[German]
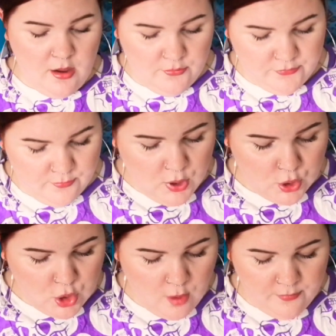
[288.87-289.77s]
auf dem
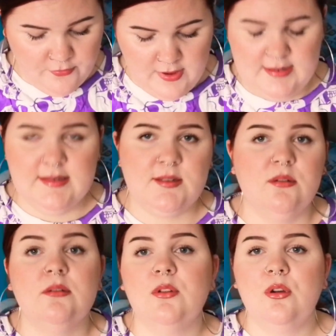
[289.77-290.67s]
Kopf als
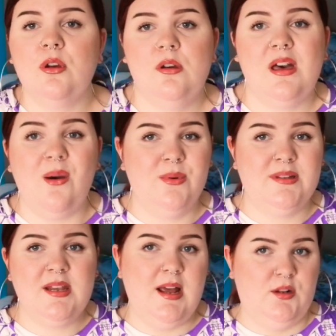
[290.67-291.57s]
so ein
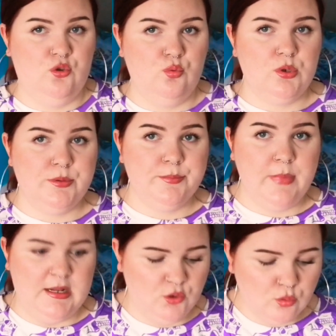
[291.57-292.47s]
Rauet Handtuch.
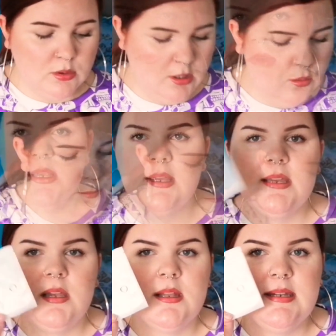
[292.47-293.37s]
Handtuch, genau.
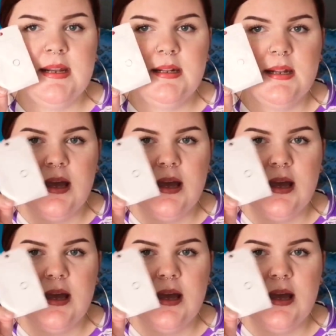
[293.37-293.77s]
Dann